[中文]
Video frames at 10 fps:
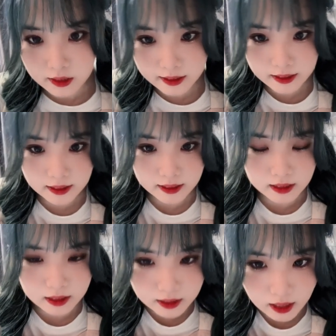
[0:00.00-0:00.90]
谢
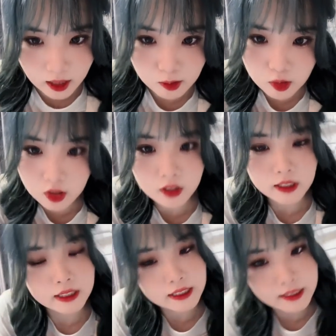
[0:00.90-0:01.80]
谢他不懂
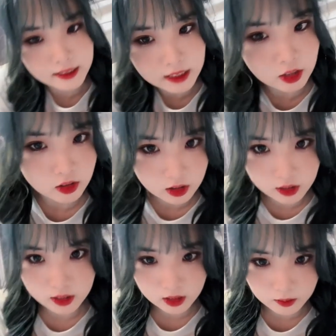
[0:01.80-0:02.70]
你的心，假装冷
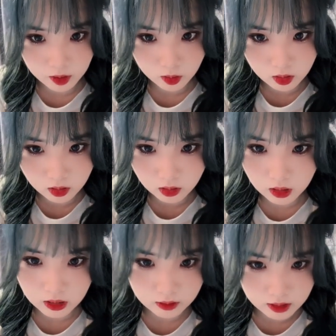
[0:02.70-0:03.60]
静的玫瑰
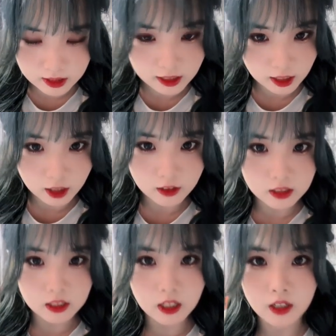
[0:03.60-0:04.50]
花。晚上好，晚
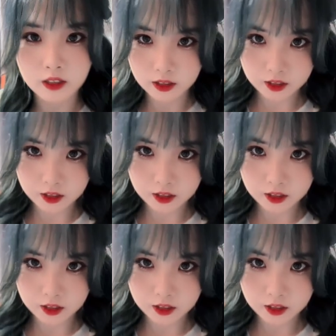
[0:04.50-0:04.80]
上好，